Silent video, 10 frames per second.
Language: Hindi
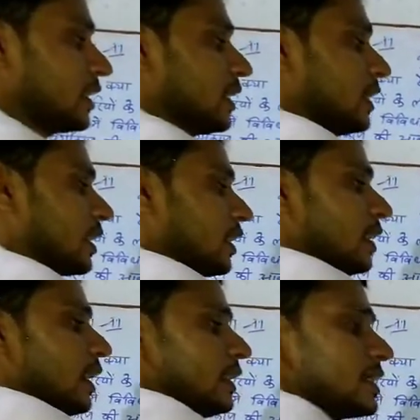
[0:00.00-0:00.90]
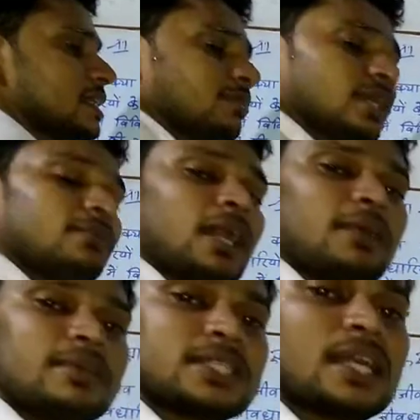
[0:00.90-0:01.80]
इकट्ठा करना या सबके
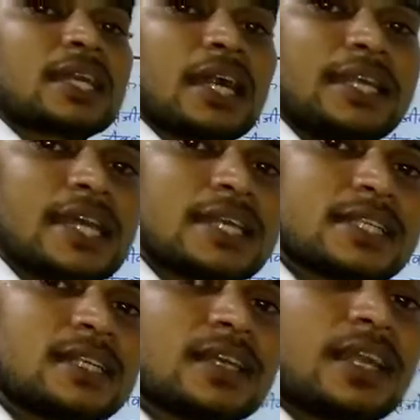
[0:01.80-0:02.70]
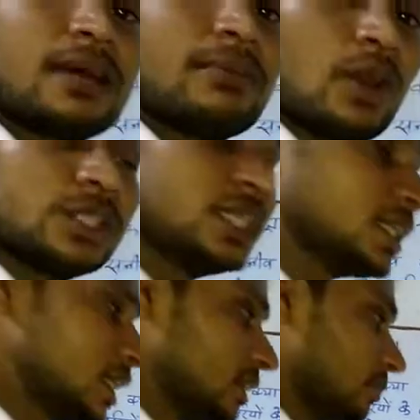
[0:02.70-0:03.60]
बारे में जानकारी हासिल करना बहुत ही
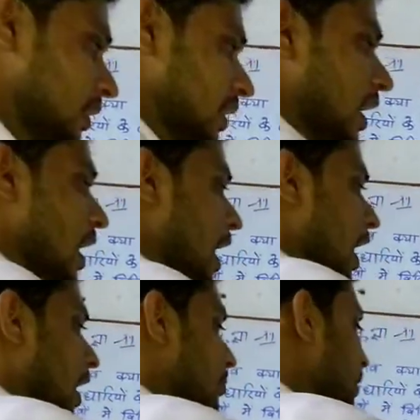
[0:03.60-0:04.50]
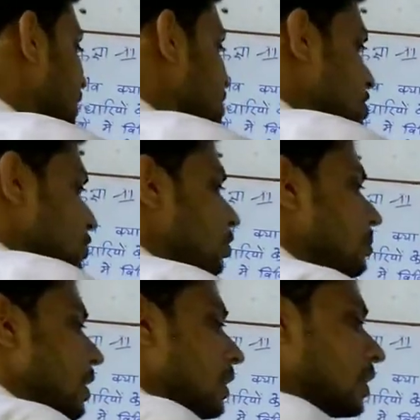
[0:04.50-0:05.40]
कठिन बात है अब इन जीवों
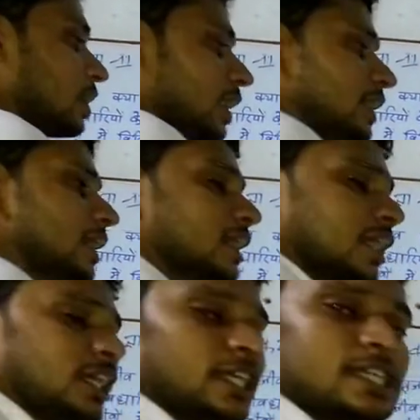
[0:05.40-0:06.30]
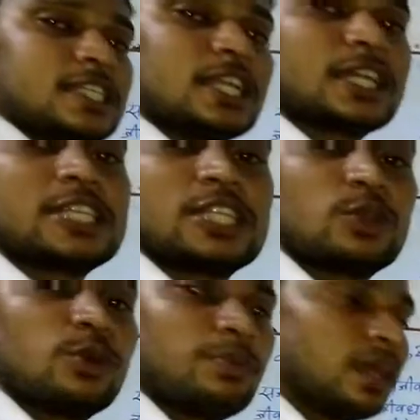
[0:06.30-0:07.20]
में कहीं ना कहीं किसी न किसी
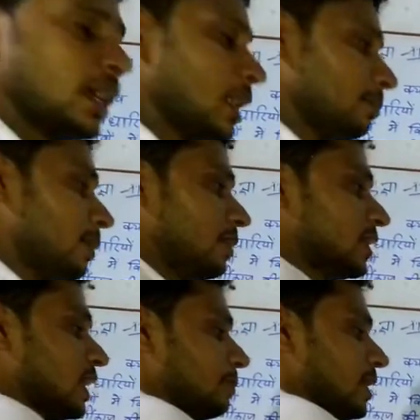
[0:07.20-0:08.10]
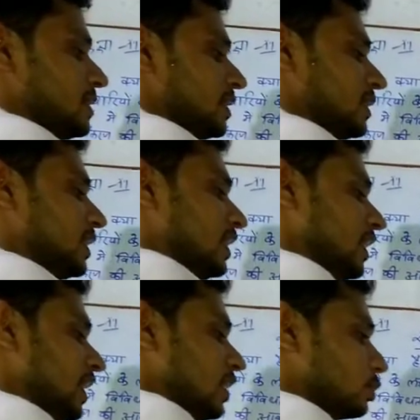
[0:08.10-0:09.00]
रूप में विभिन्नता पाई जाती है
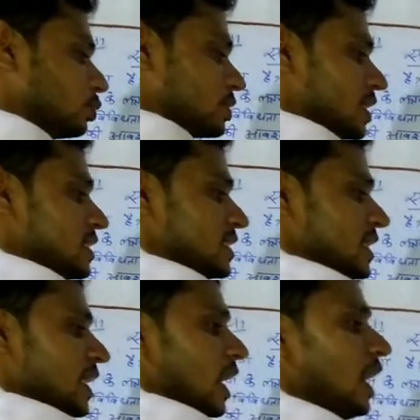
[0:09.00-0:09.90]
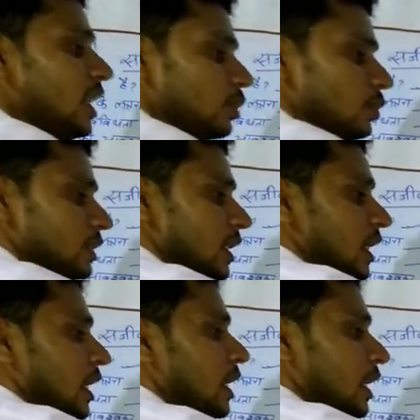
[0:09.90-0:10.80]
यानी एक दूसरे से ये अलग होते
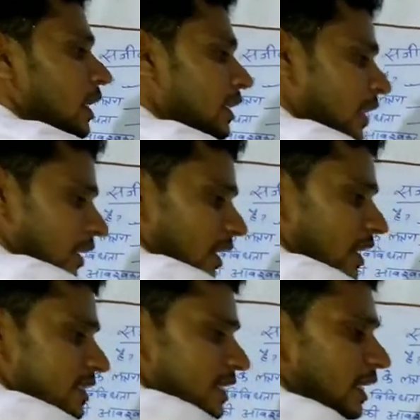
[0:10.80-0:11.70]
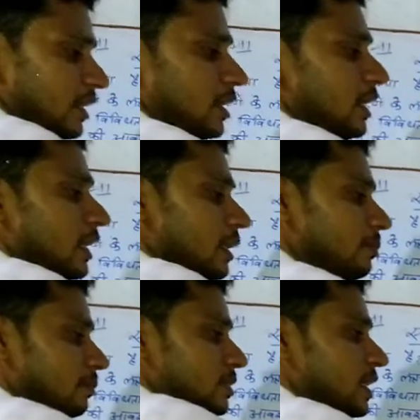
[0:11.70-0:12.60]
हैं इनके रहने से लेकर इनके
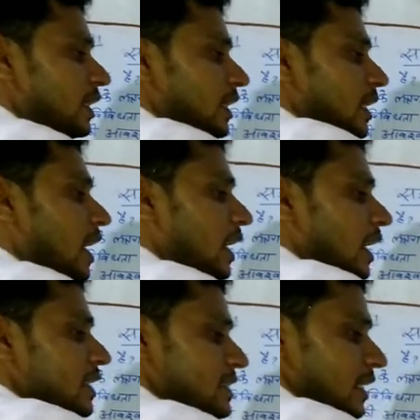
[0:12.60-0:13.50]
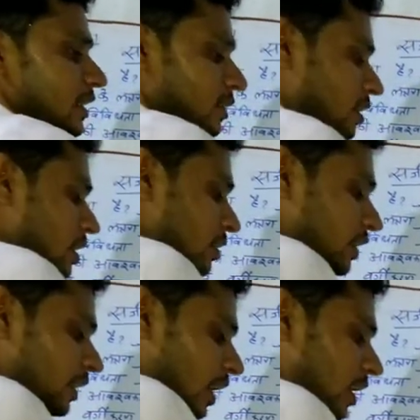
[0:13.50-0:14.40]
शरीर के आकार से लेकर
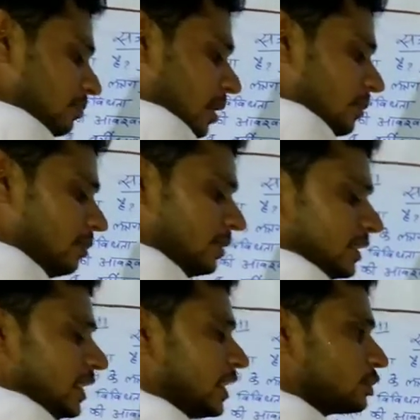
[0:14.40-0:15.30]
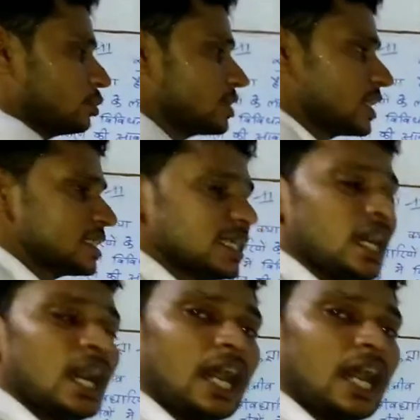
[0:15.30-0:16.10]
यानी हर मामले में ये एक दूसरे से